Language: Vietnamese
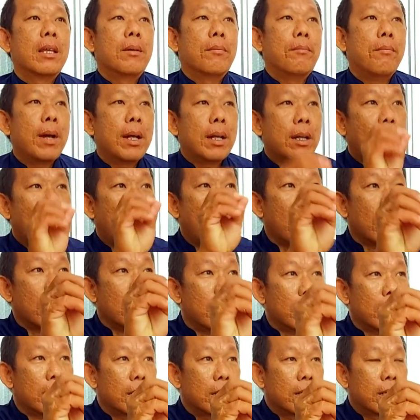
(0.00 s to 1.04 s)
mình có
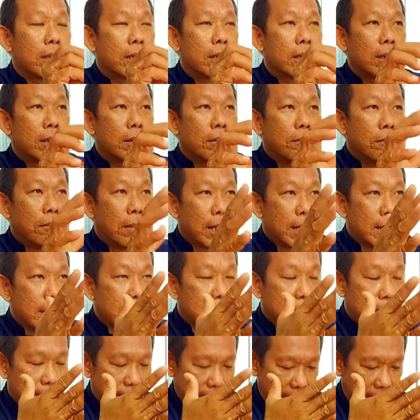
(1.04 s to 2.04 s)
được mình